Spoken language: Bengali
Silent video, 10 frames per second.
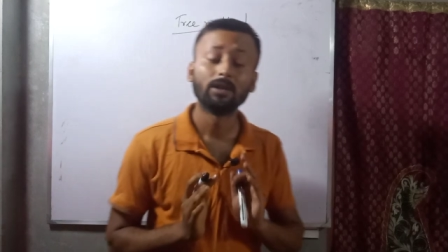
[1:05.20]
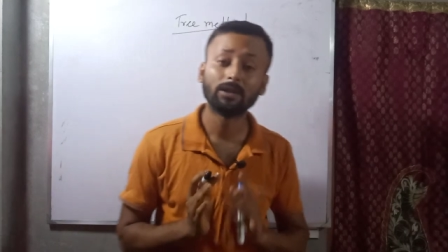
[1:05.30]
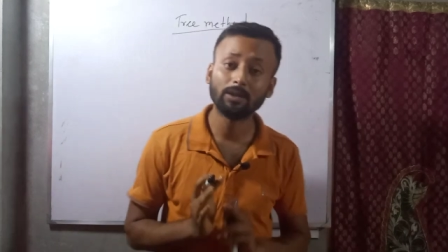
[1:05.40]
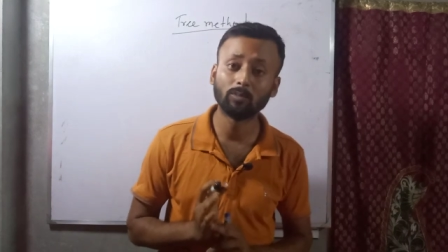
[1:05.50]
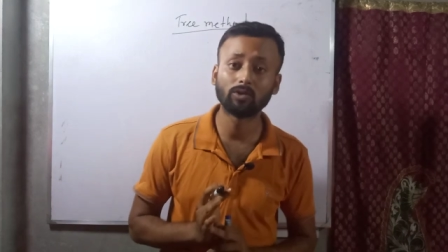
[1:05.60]

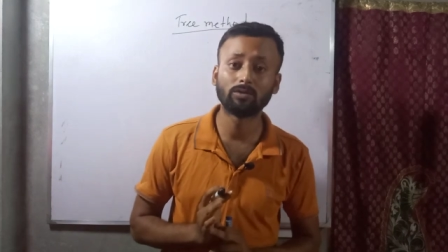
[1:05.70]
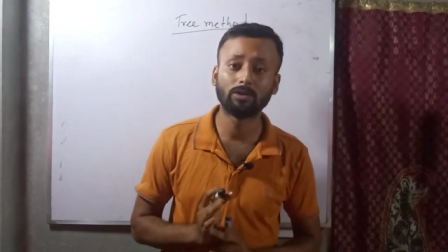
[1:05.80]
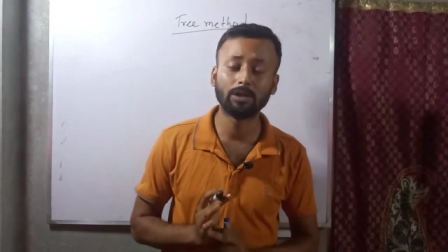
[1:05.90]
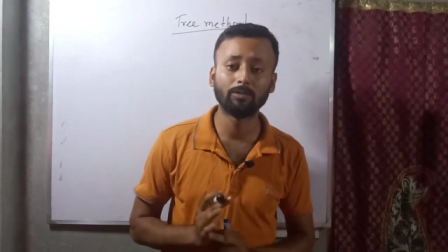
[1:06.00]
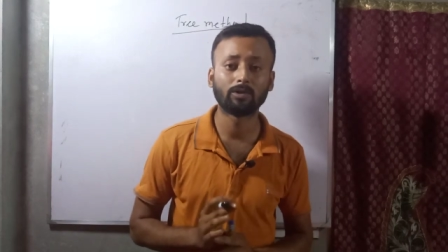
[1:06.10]
তিন বছর
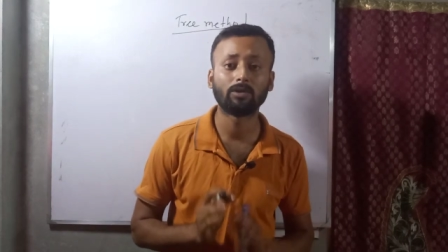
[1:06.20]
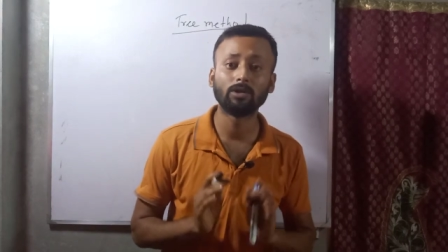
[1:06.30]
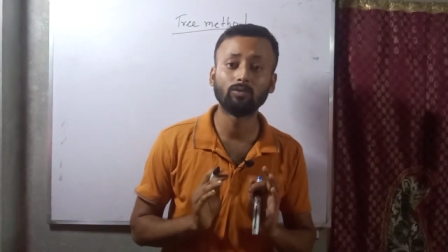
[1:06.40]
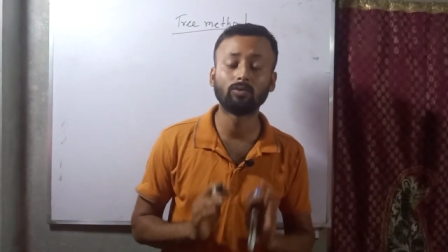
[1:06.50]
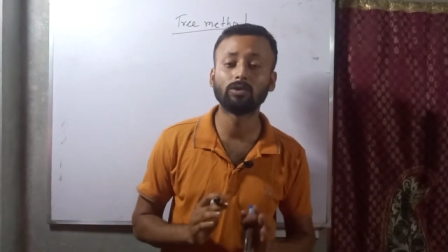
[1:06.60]
ট্রি মেথড
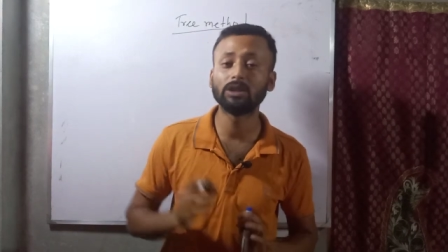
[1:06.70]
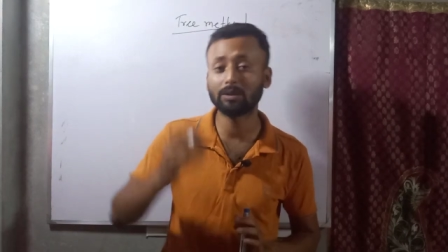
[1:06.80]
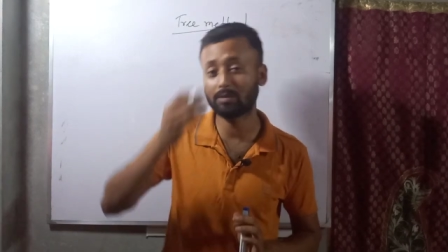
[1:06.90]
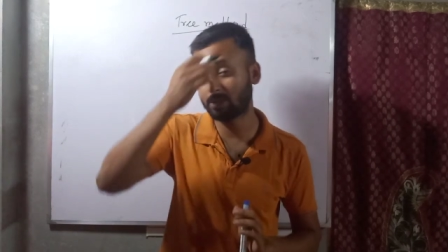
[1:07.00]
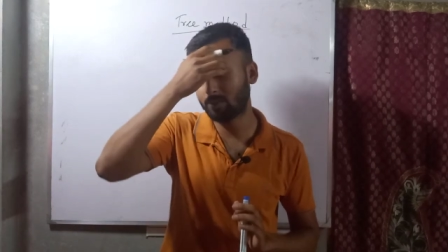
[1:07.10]
এই দুটো জিনিস
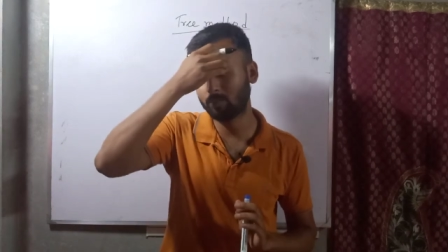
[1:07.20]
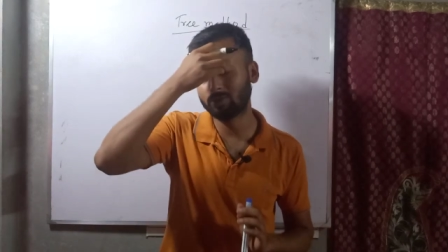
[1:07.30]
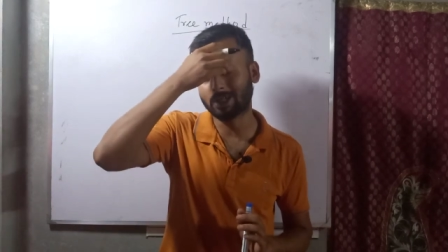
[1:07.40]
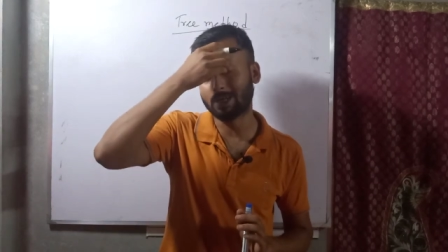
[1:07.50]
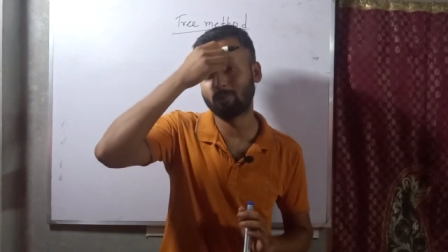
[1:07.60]
আমরা শিখবো
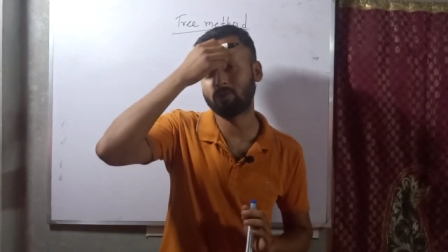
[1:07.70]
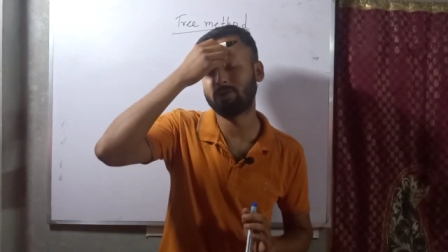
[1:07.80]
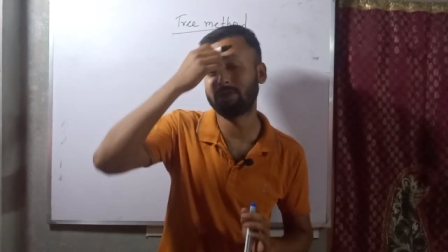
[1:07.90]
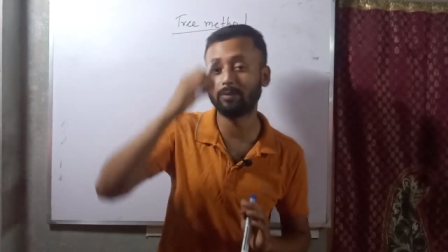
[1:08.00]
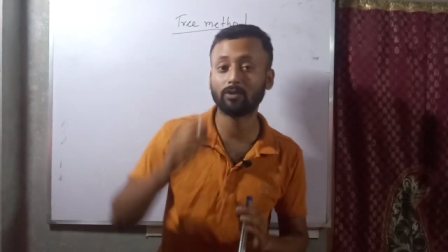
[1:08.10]
চার
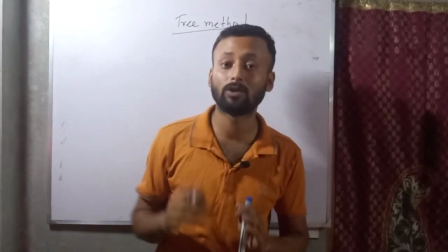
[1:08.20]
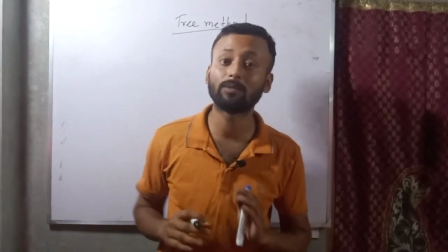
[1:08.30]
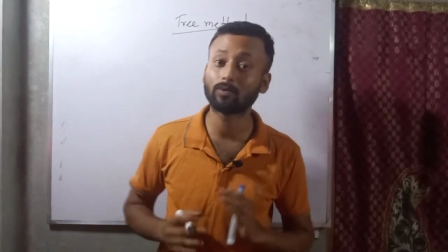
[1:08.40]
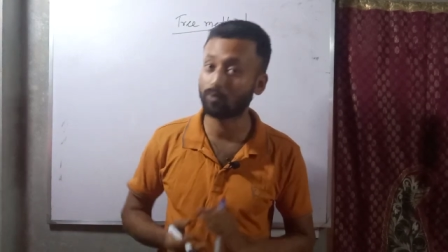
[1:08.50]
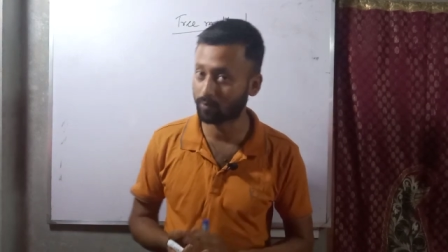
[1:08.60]
বছরের ট্রি মেথড
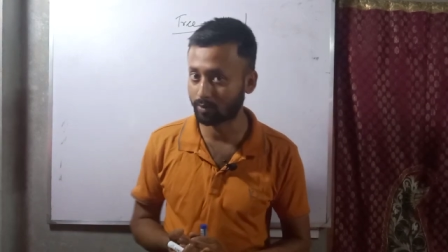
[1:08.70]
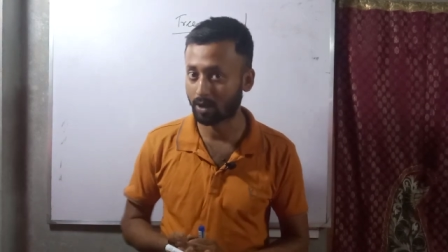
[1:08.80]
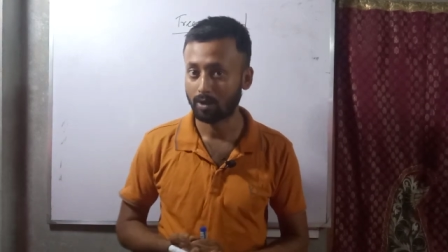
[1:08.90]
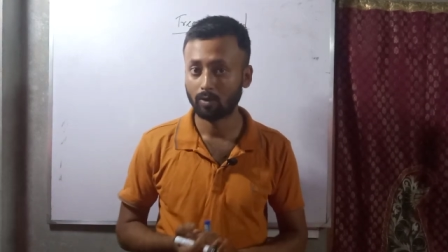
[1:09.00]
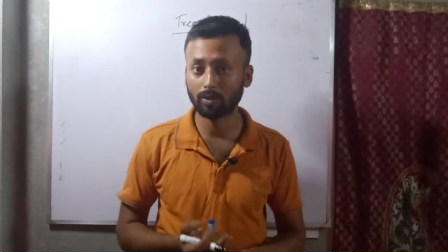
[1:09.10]
আমরা করবো না
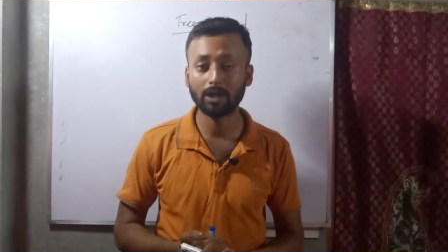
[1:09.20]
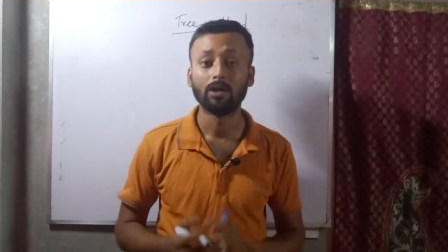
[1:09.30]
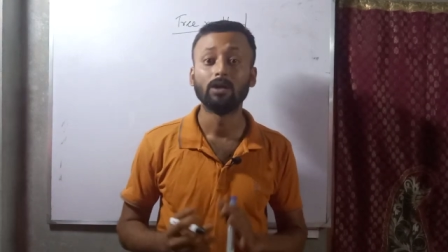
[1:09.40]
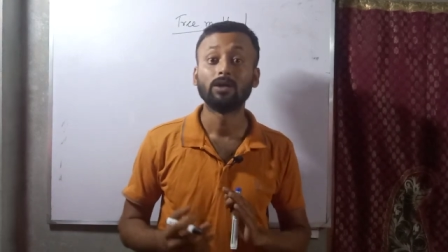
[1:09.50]
ওকে